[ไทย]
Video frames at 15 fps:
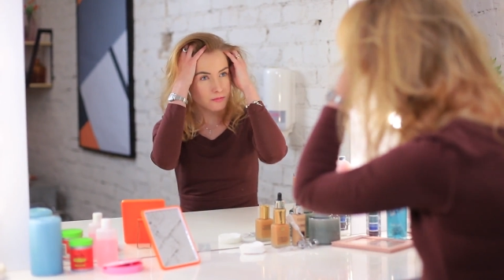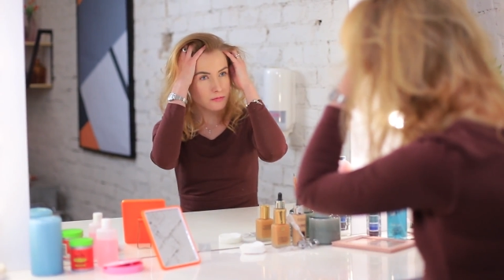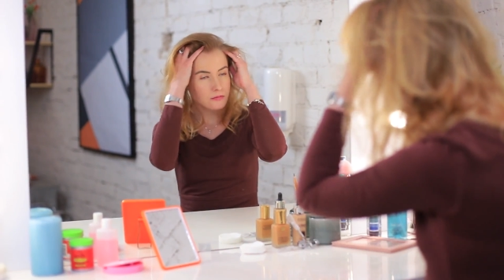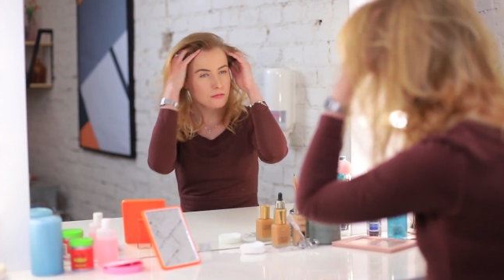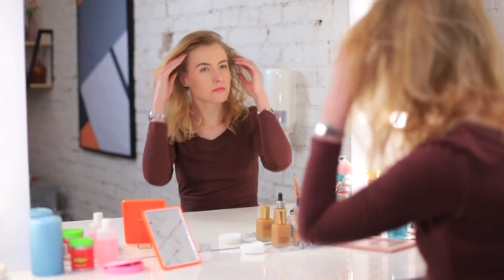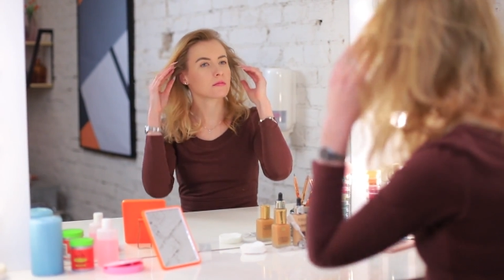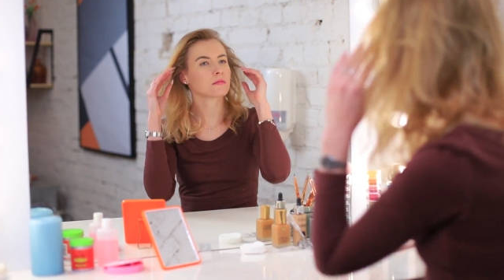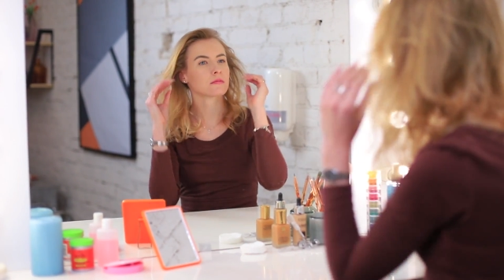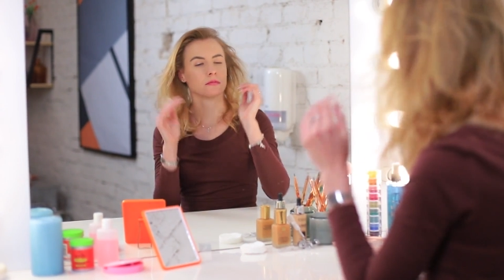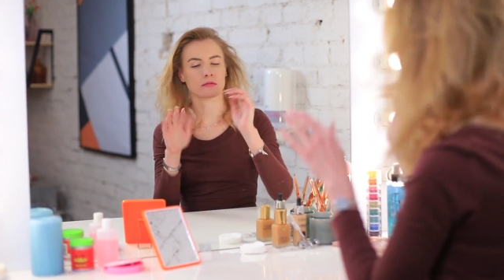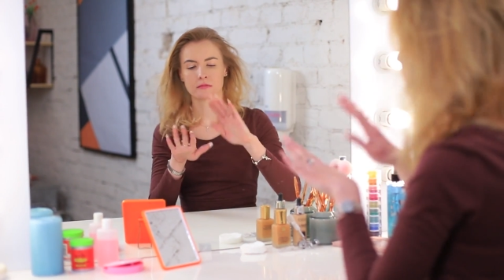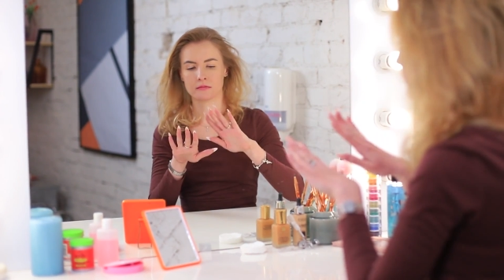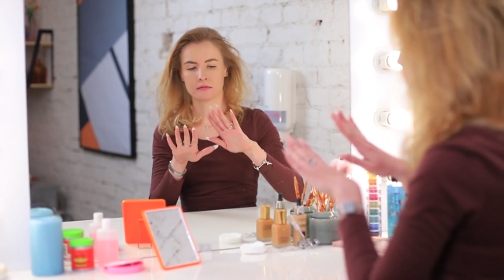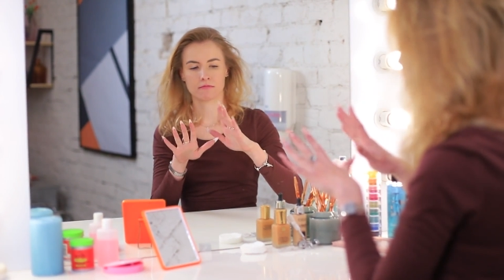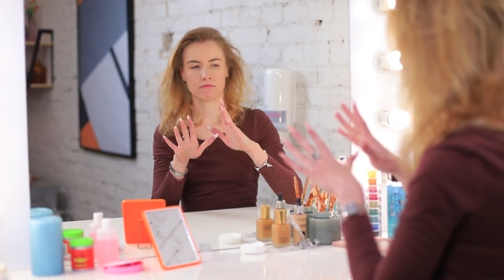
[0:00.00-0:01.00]
ไม่ใช่ปัญหา
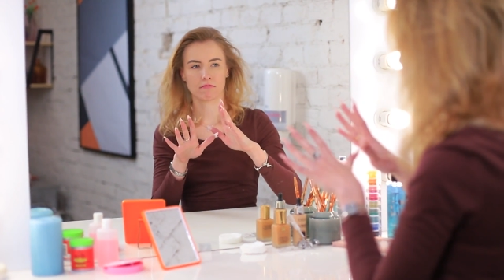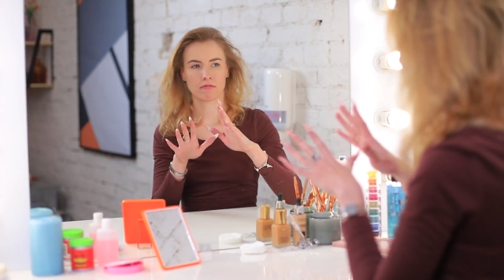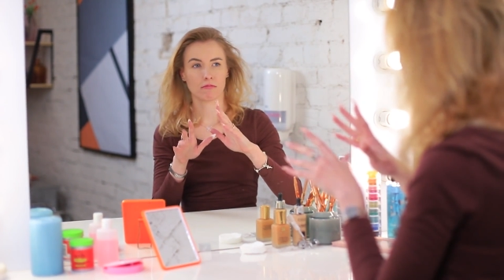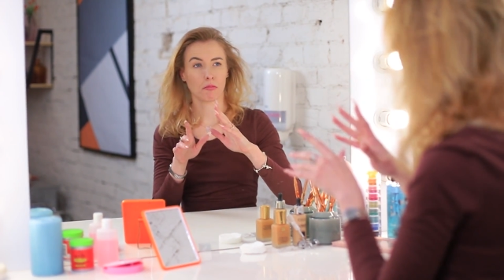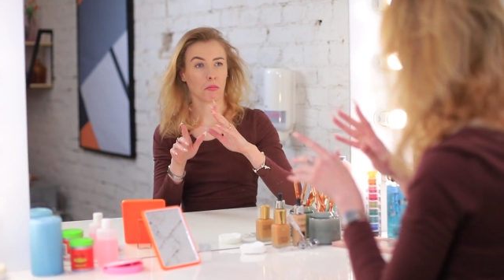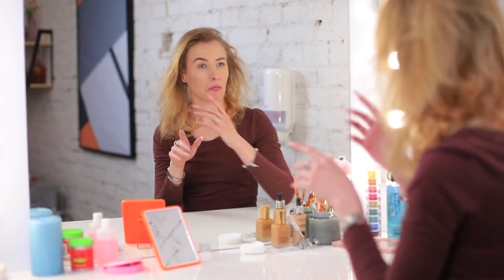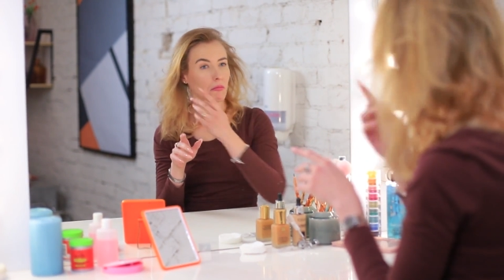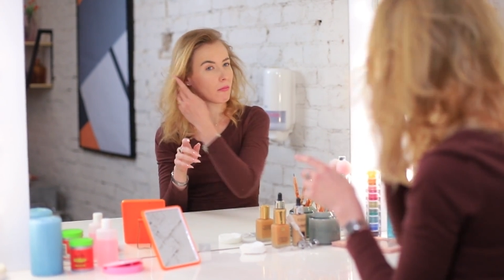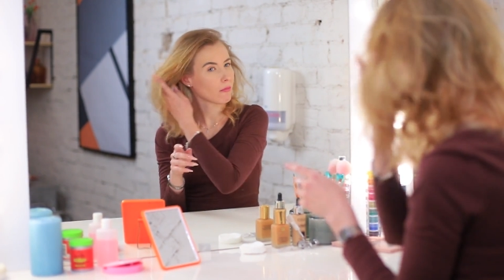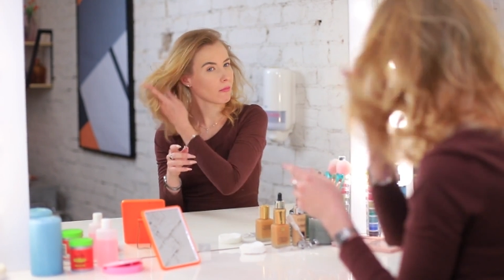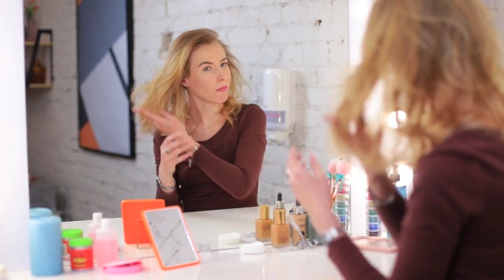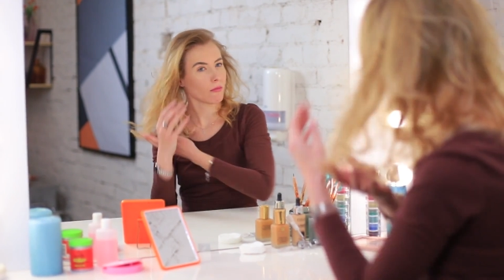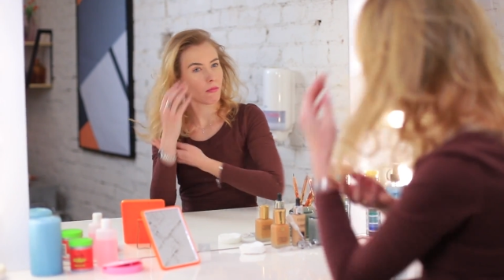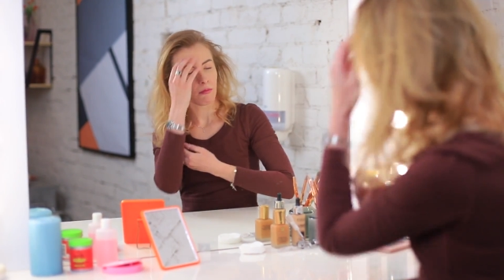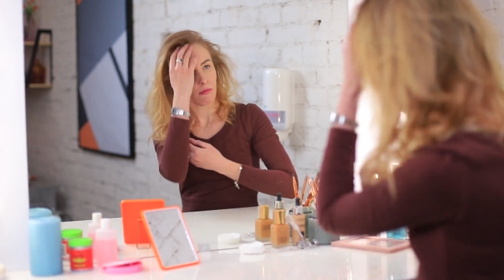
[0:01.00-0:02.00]
เล็บที่ยาวข
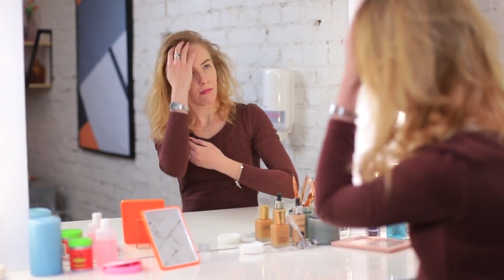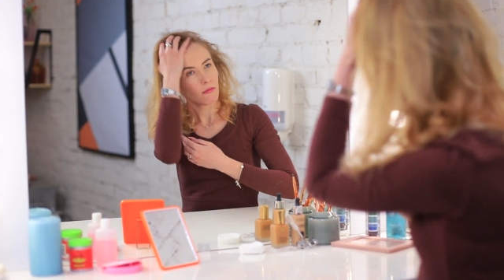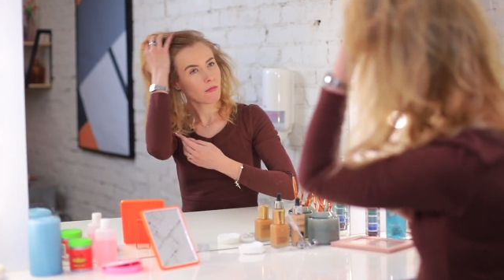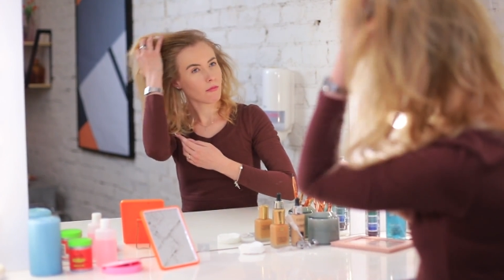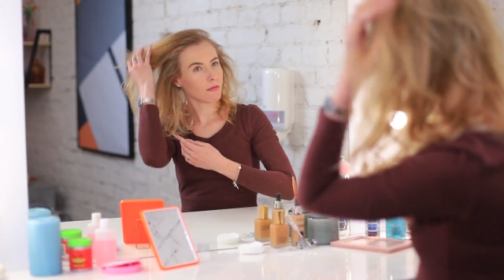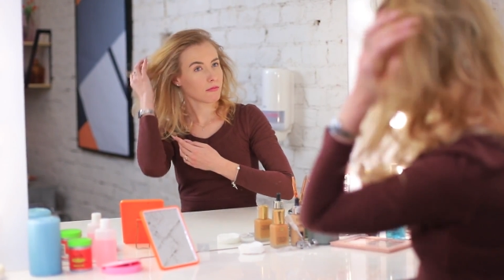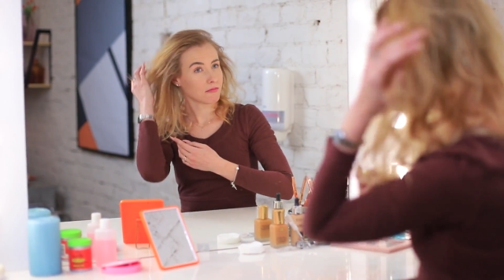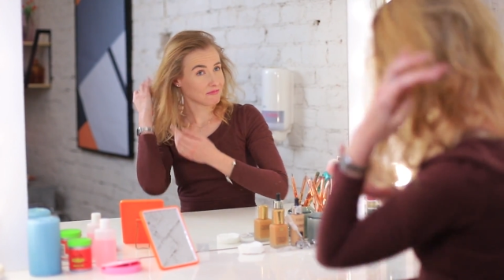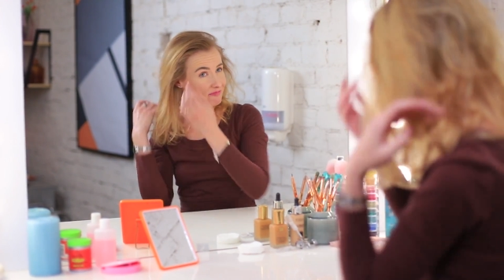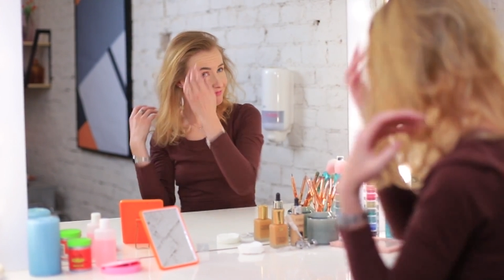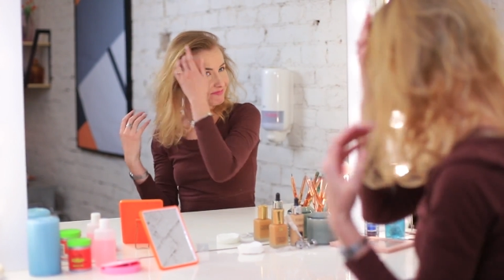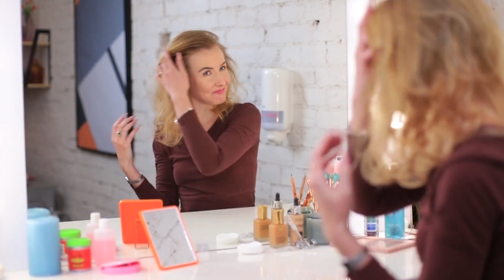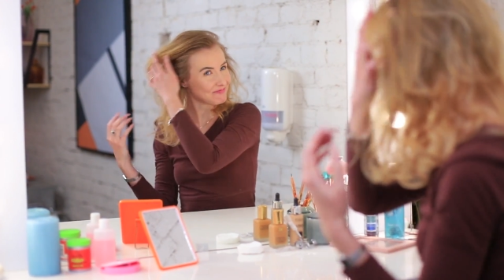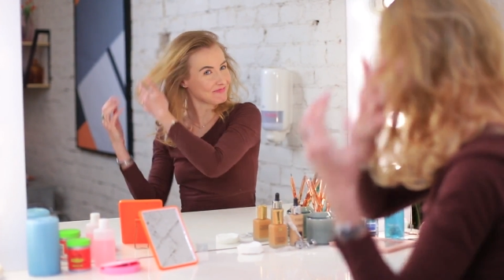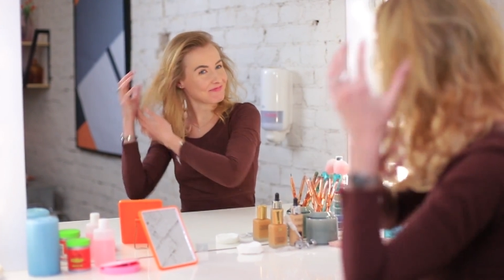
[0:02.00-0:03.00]
องคุณจะช่วยสางผ
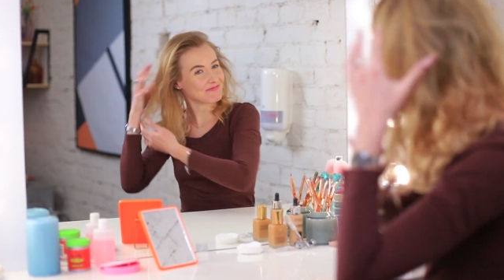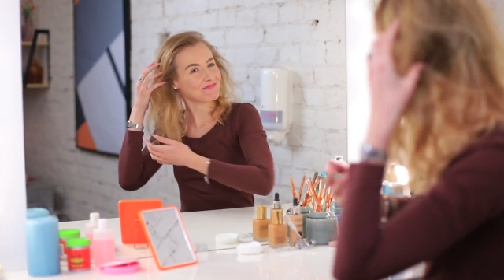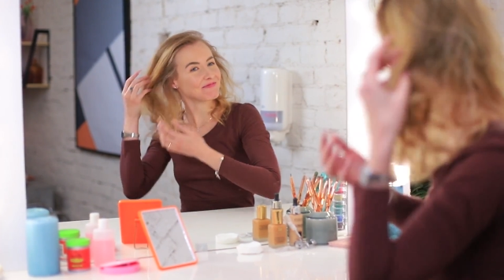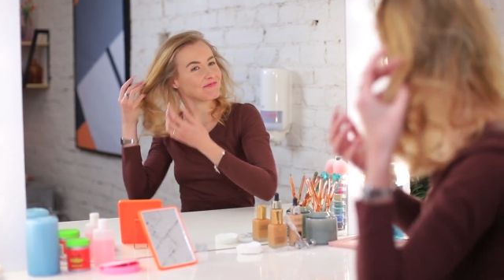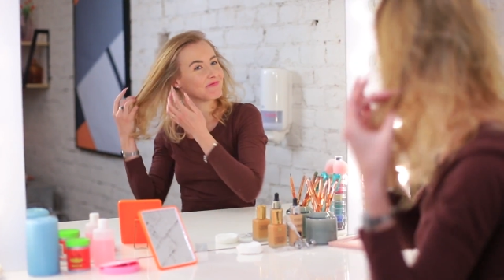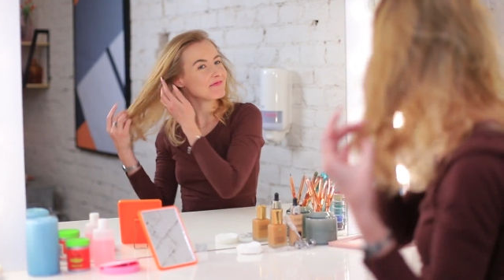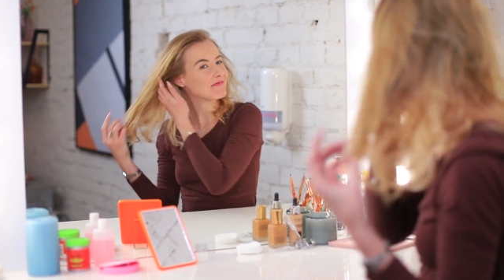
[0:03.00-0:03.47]
มได้